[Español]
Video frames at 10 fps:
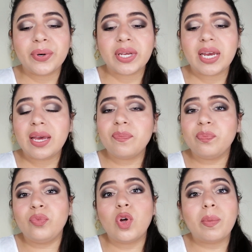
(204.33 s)
porque
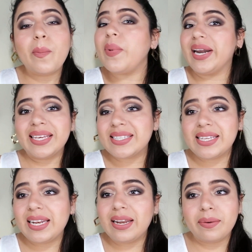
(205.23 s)
no me
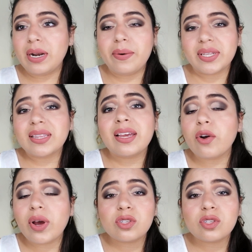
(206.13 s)
parece, la verdad creo,